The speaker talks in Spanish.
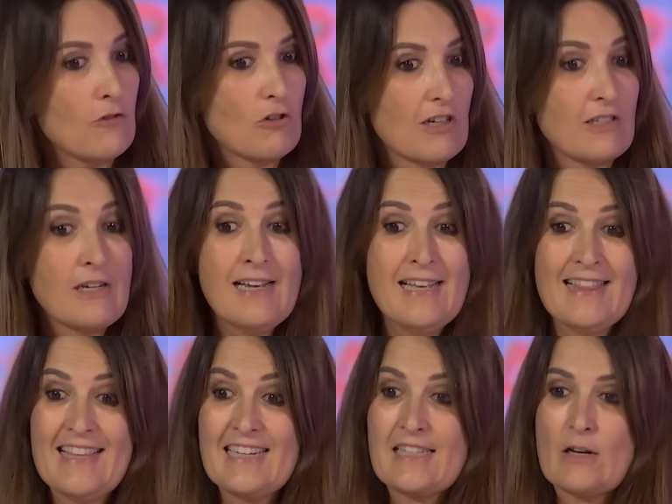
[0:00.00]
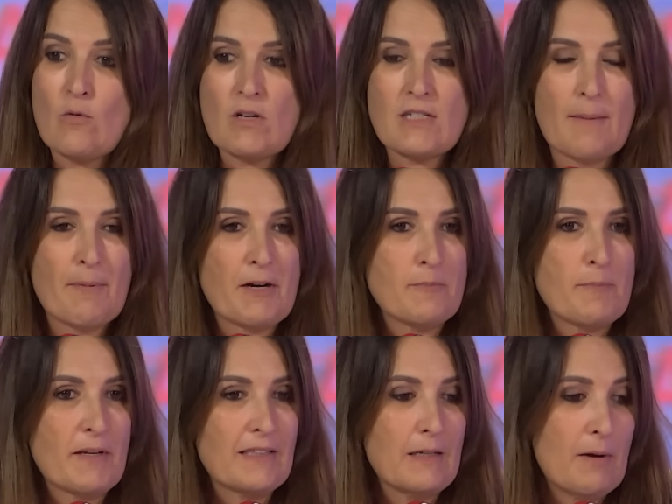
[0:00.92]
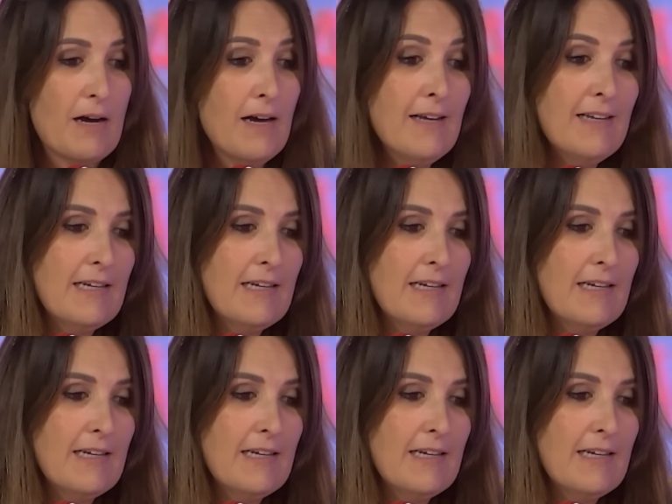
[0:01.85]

Nosotros, desde nuestra perspectiva,